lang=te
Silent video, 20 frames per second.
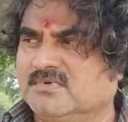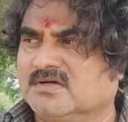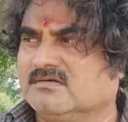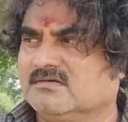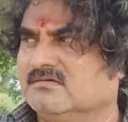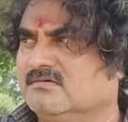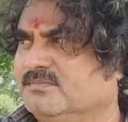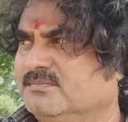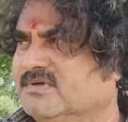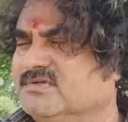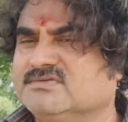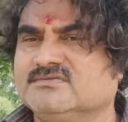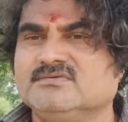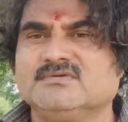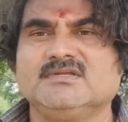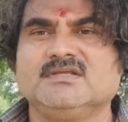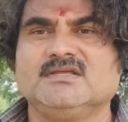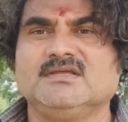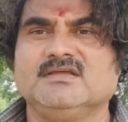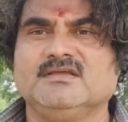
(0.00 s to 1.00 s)
మనం
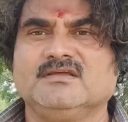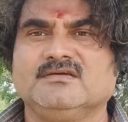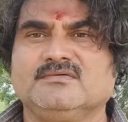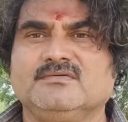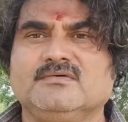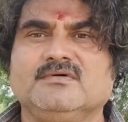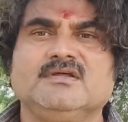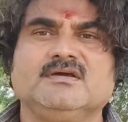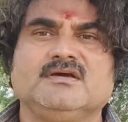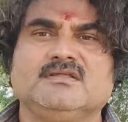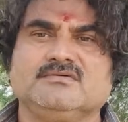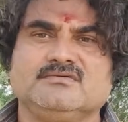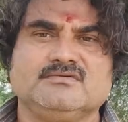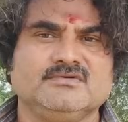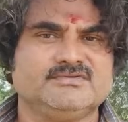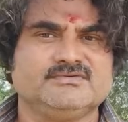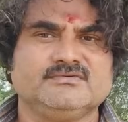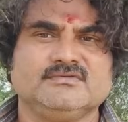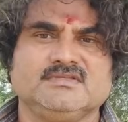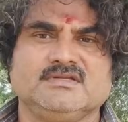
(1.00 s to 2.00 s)
పెంచుకునే కోడి కాదు
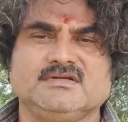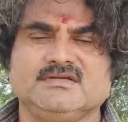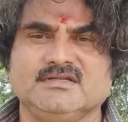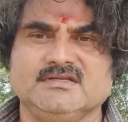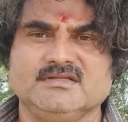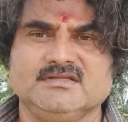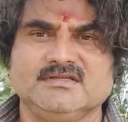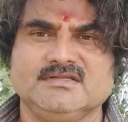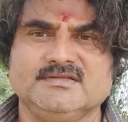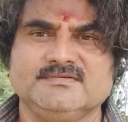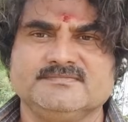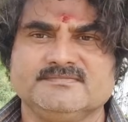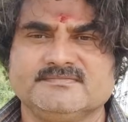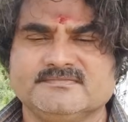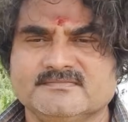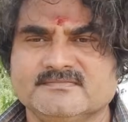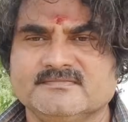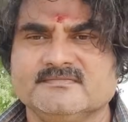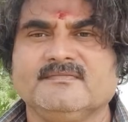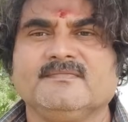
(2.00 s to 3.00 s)
కోసుకొని తినడానికి
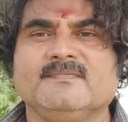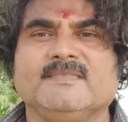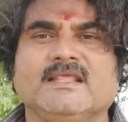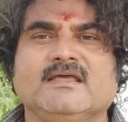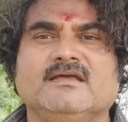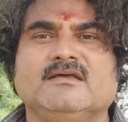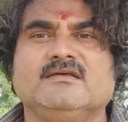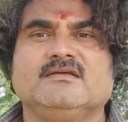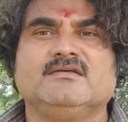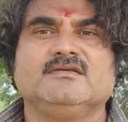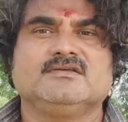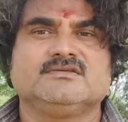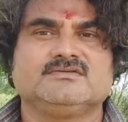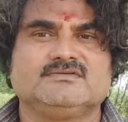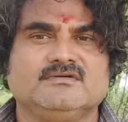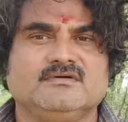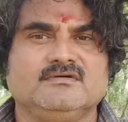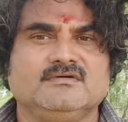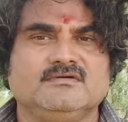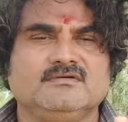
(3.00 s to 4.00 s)

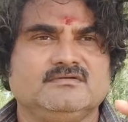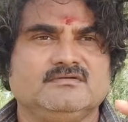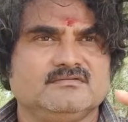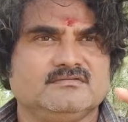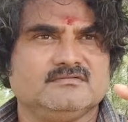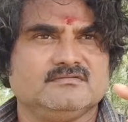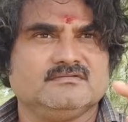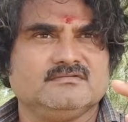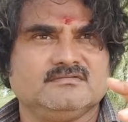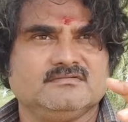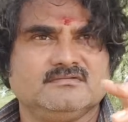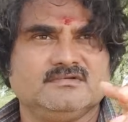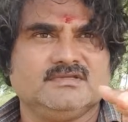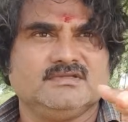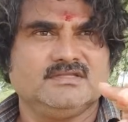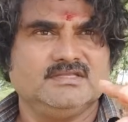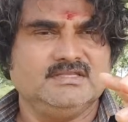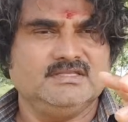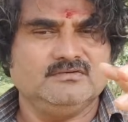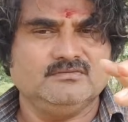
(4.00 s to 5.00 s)
సో
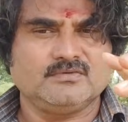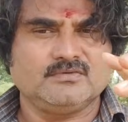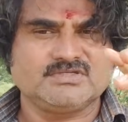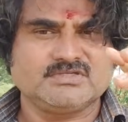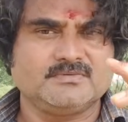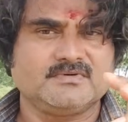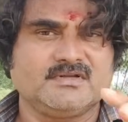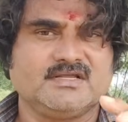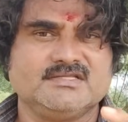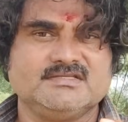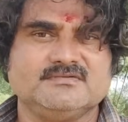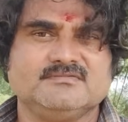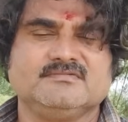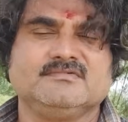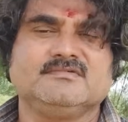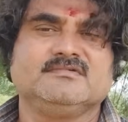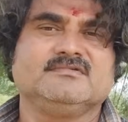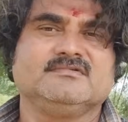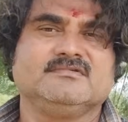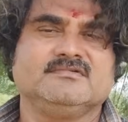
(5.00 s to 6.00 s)
ఈ
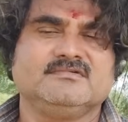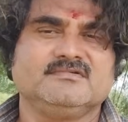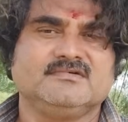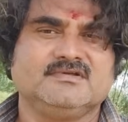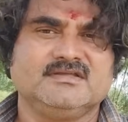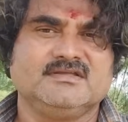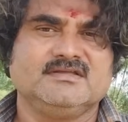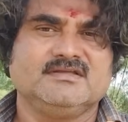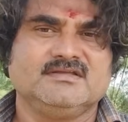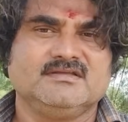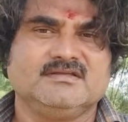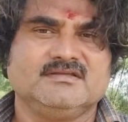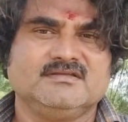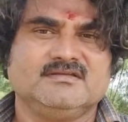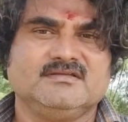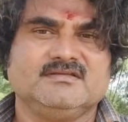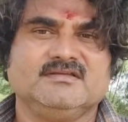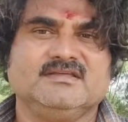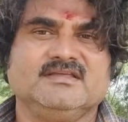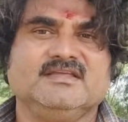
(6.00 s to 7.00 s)
వృషభరాజము
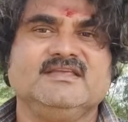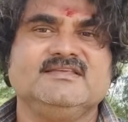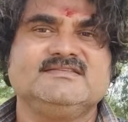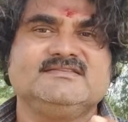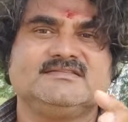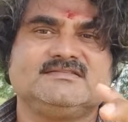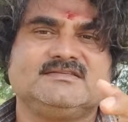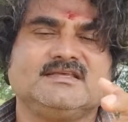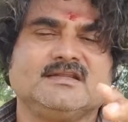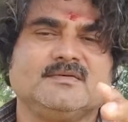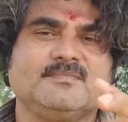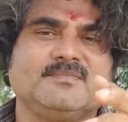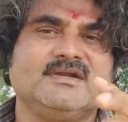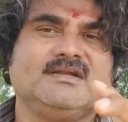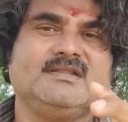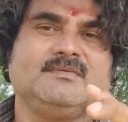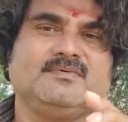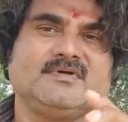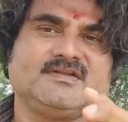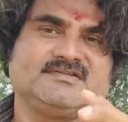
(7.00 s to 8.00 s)
ఈజ్
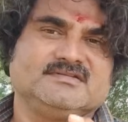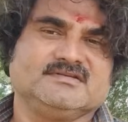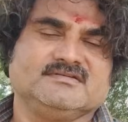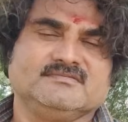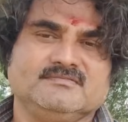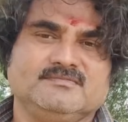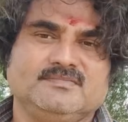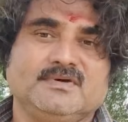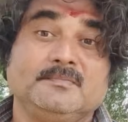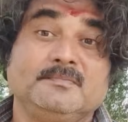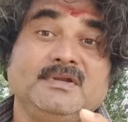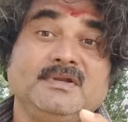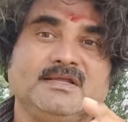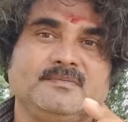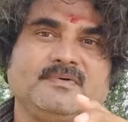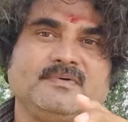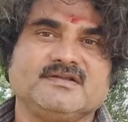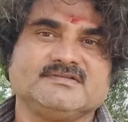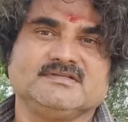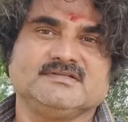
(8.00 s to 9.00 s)
సెలబ్రిటీ పర్సన్
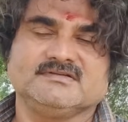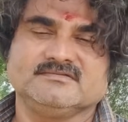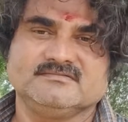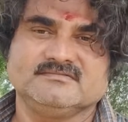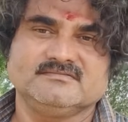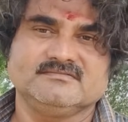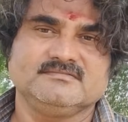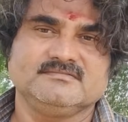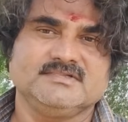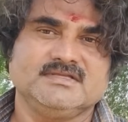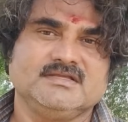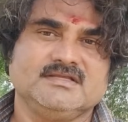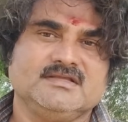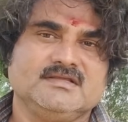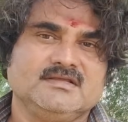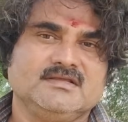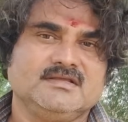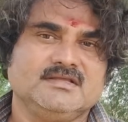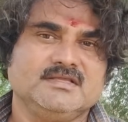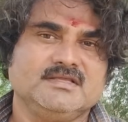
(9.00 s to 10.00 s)
పబ్లిక్ పర్సన్
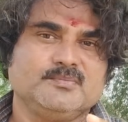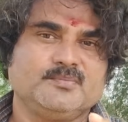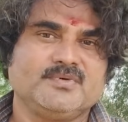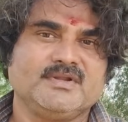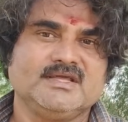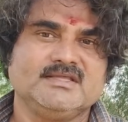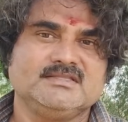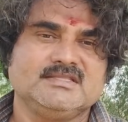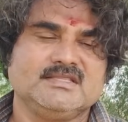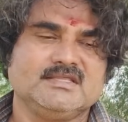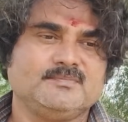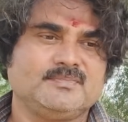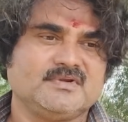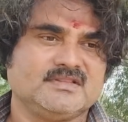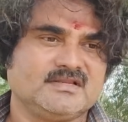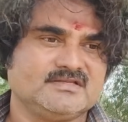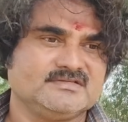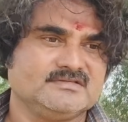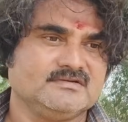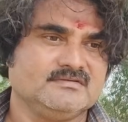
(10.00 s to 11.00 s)
ఎప్పుడైతే
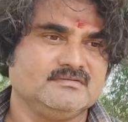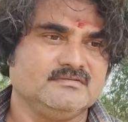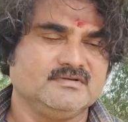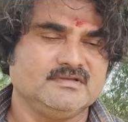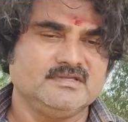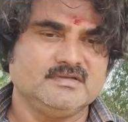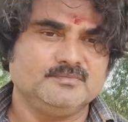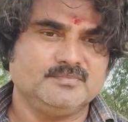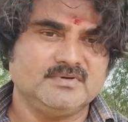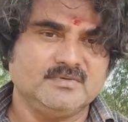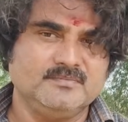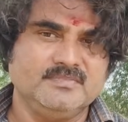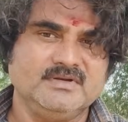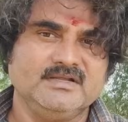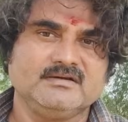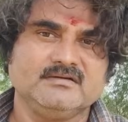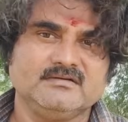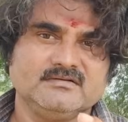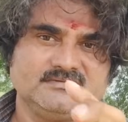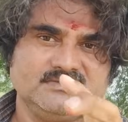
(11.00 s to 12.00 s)
ప్రదర్శనలోకి
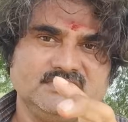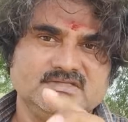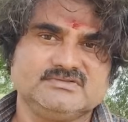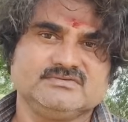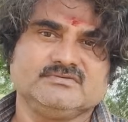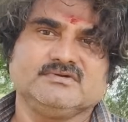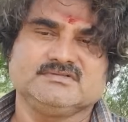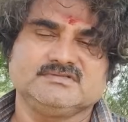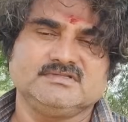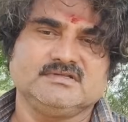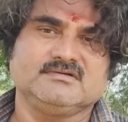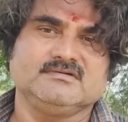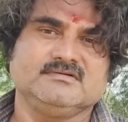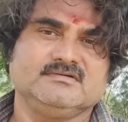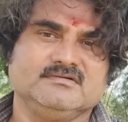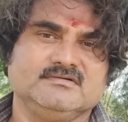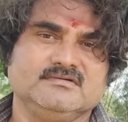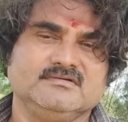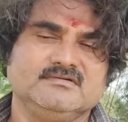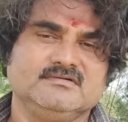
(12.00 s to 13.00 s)
పబ్లిక్లో
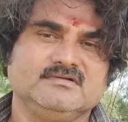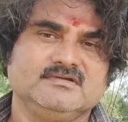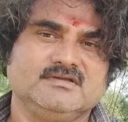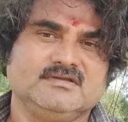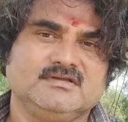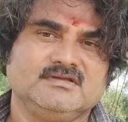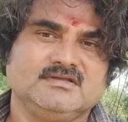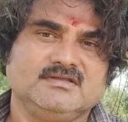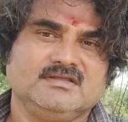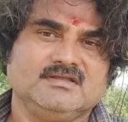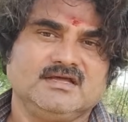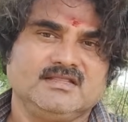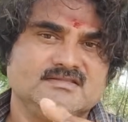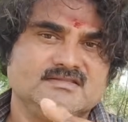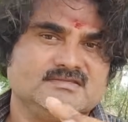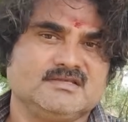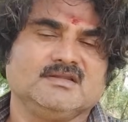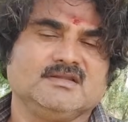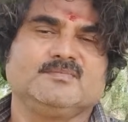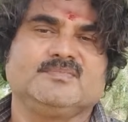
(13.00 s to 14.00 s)
తీసుకొస్తారో
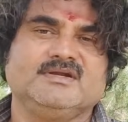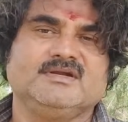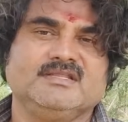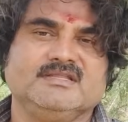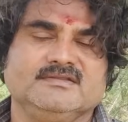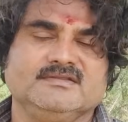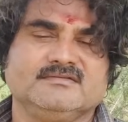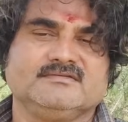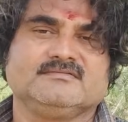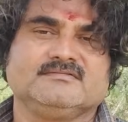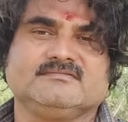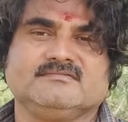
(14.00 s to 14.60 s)
అది సెలబ్రిటీ